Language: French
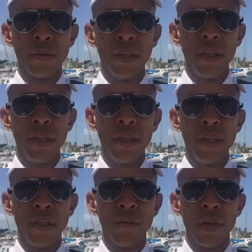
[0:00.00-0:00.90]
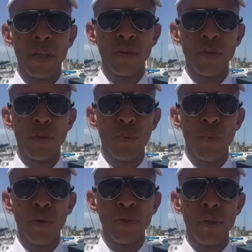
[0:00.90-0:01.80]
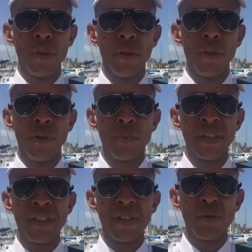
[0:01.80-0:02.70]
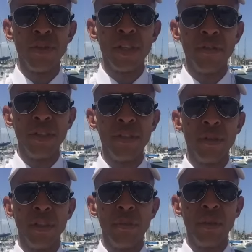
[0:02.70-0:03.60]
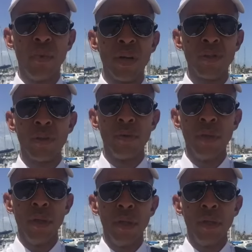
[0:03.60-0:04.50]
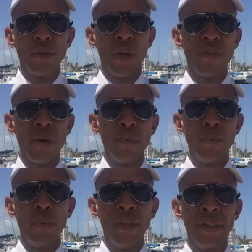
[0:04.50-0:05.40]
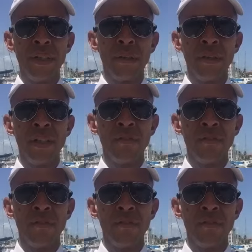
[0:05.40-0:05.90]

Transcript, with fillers: Et voilà, je propose une prestation de service débit de boisson sous la voie publique, euh, des